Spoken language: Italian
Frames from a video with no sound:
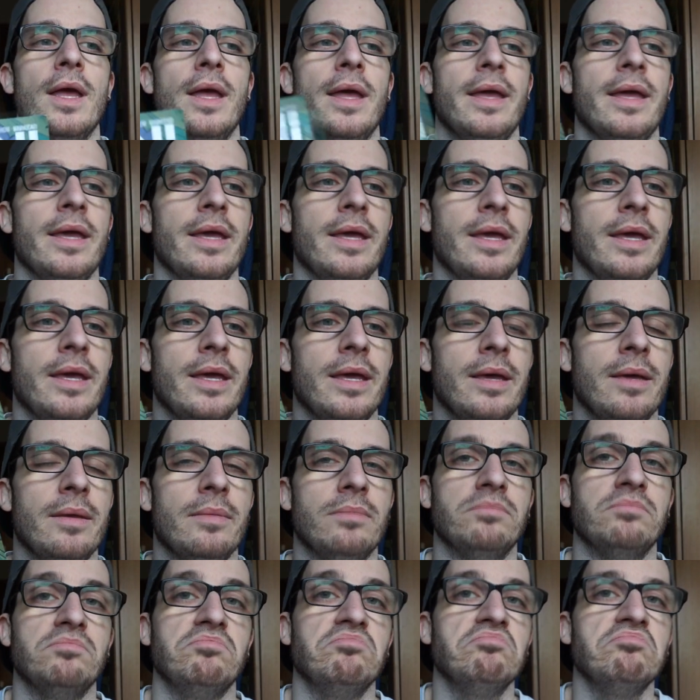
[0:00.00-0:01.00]

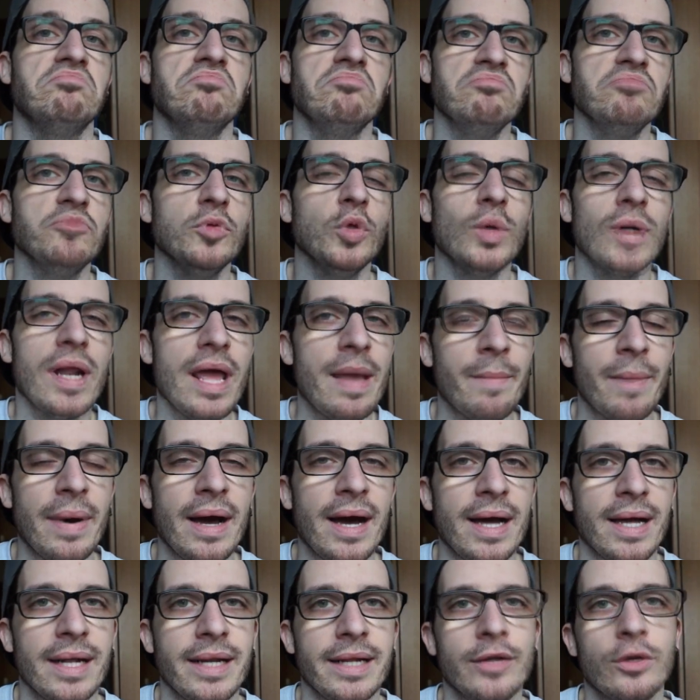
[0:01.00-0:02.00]
E non è
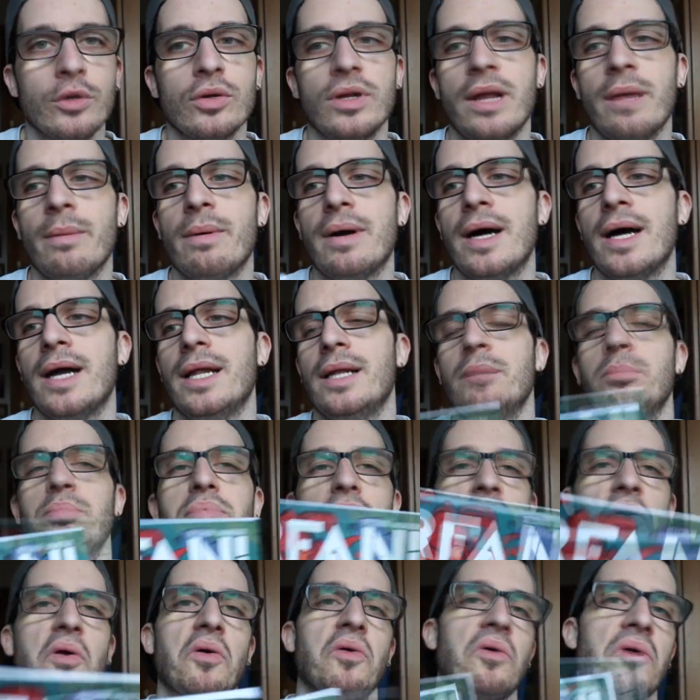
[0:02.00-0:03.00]
male, non è male,
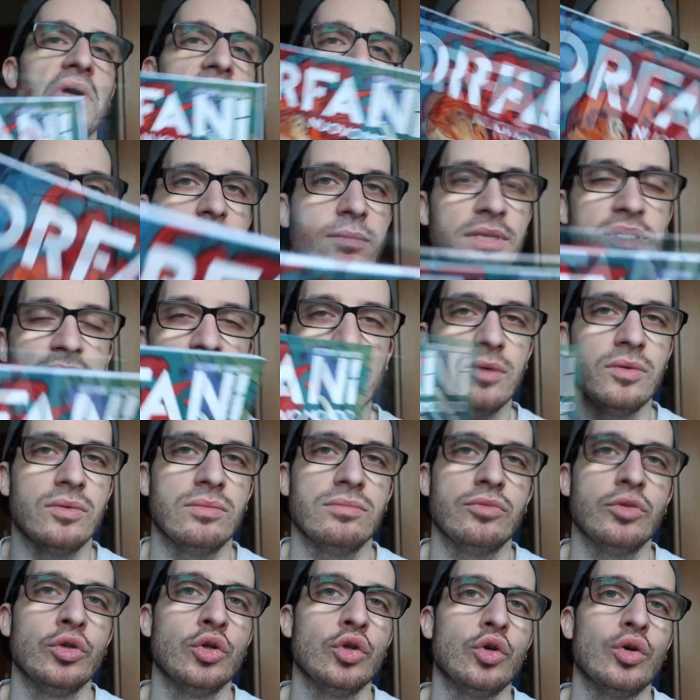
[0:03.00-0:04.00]
però con calma, cioè
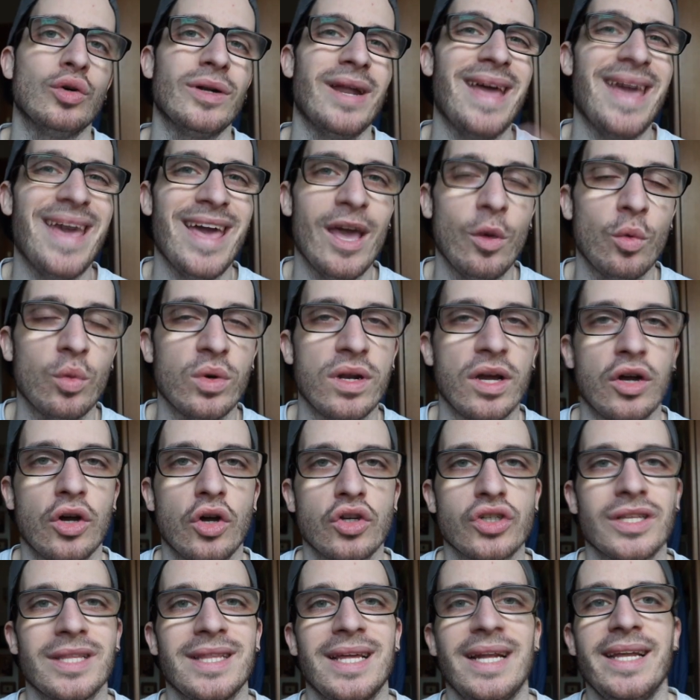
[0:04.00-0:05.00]
non, non è una
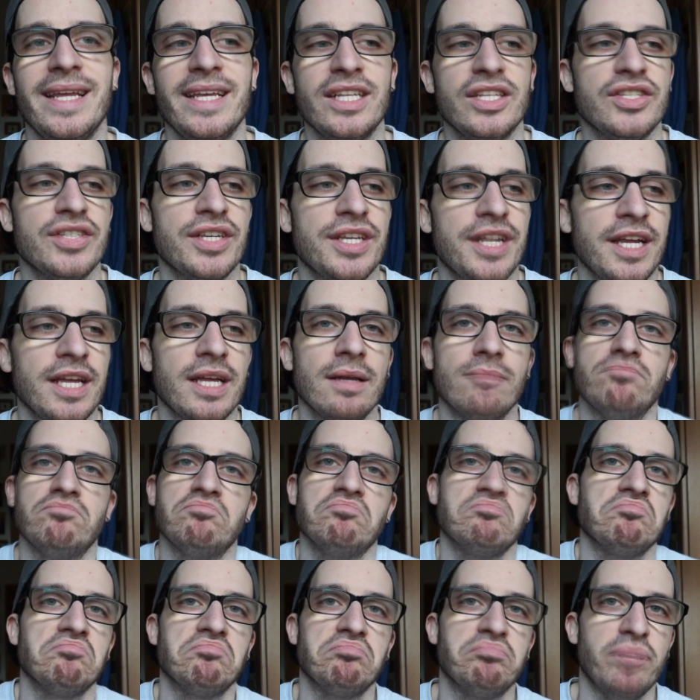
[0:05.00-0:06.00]
cosa da leggere
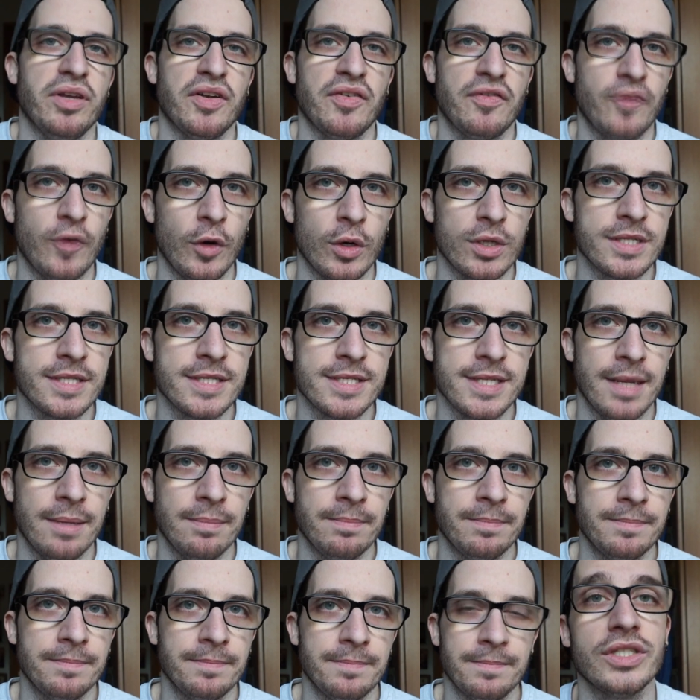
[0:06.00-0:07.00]
per
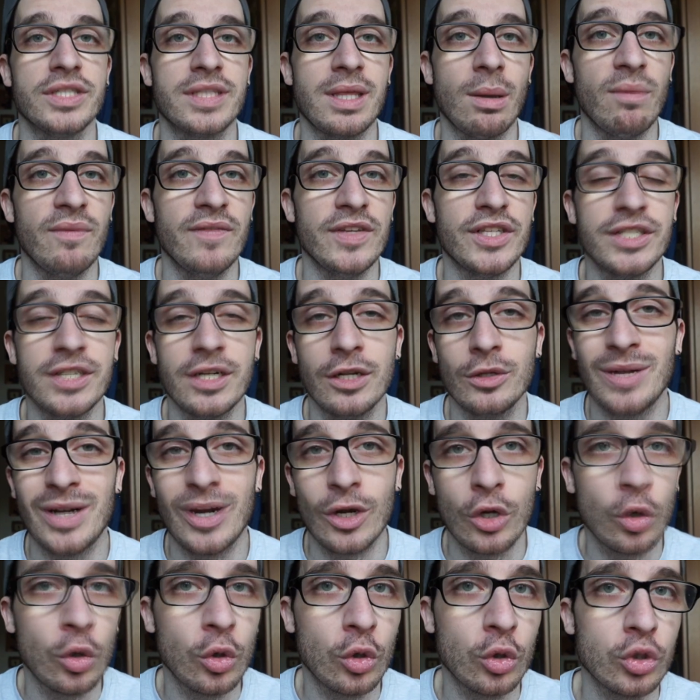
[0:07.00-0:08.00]
forza. Ci stiamo avvicinando
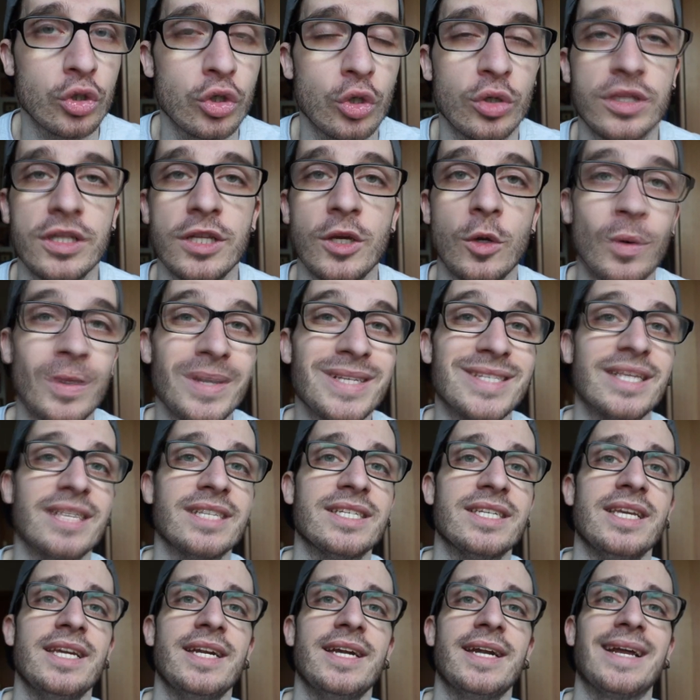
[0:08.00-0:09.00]
alla conclusione di questa
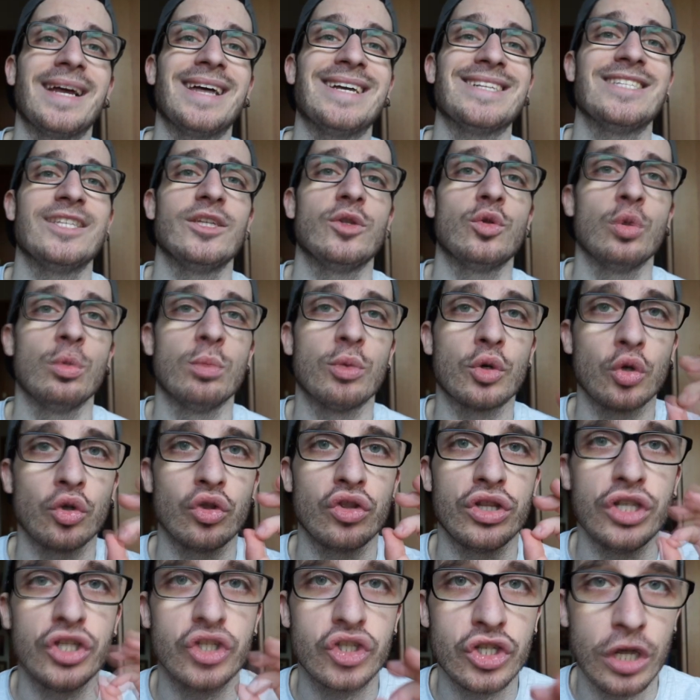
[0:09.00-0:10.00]
serie, ragazzi, numero
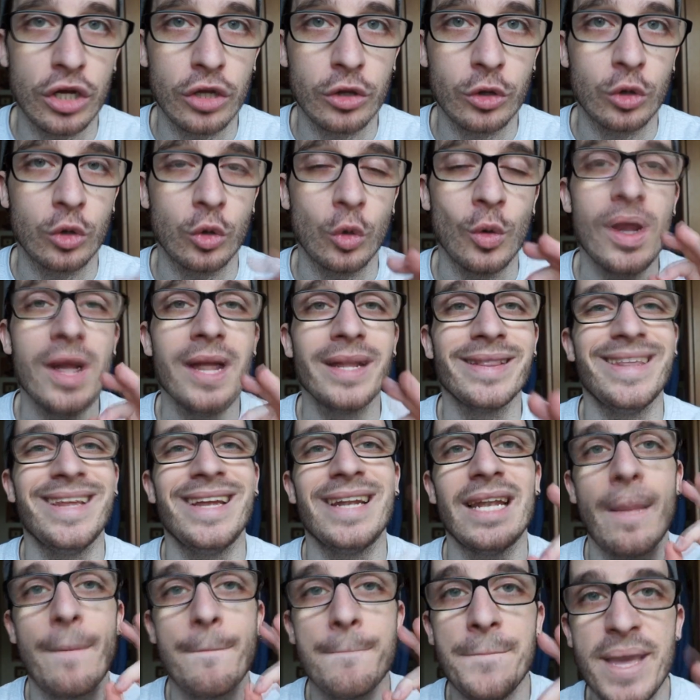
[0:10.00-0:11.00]
18
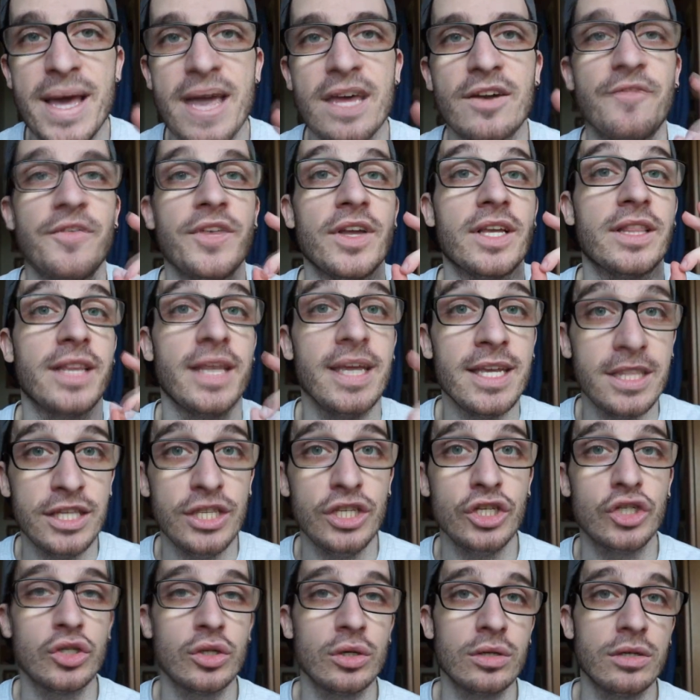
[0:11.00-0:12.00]
della Perfect
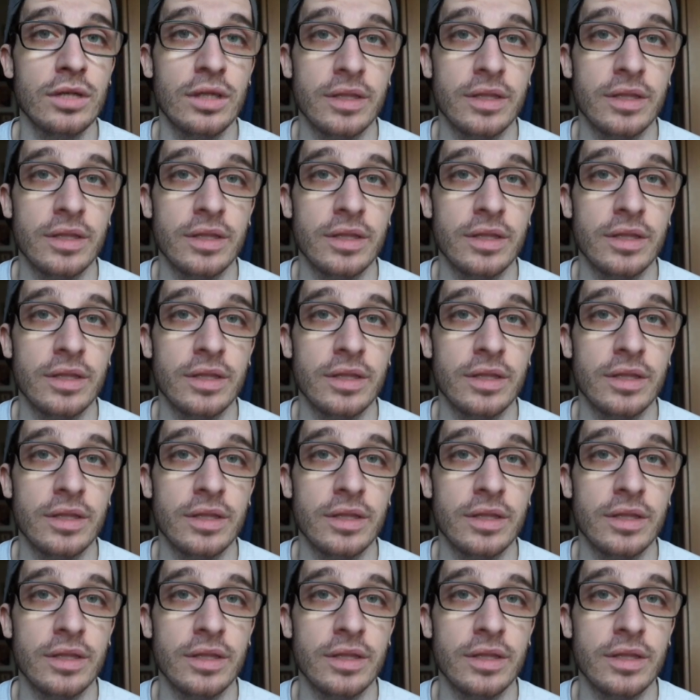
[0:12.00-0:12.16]
Edition